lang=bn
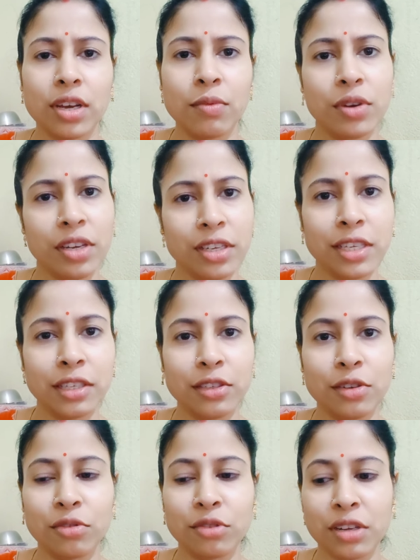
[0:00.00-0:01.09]
দুশো টাকা
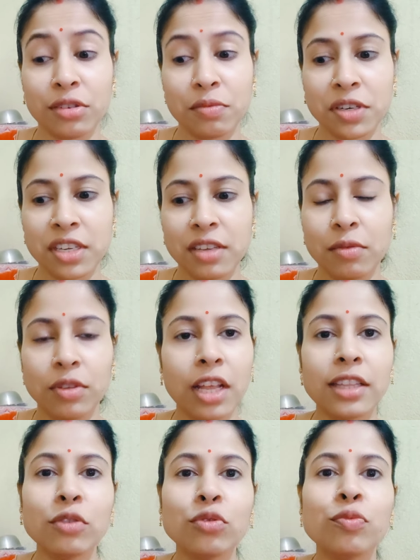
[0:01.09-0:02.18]
বললেই ঠিক ছিল শাশুড়িমা
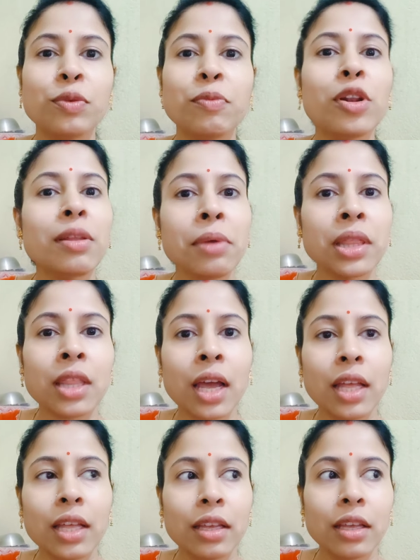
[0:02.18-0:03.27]
ঠিকই তা তো তুমি বলতে
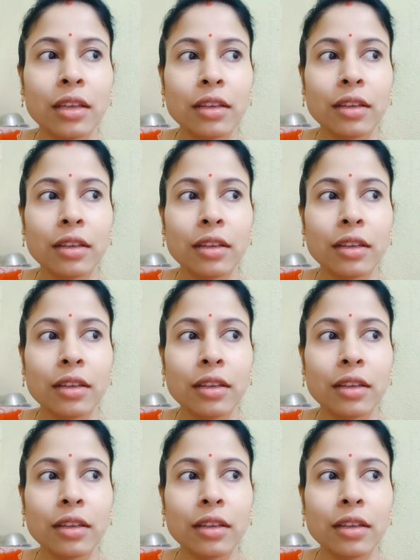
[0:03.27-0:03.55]
পারতা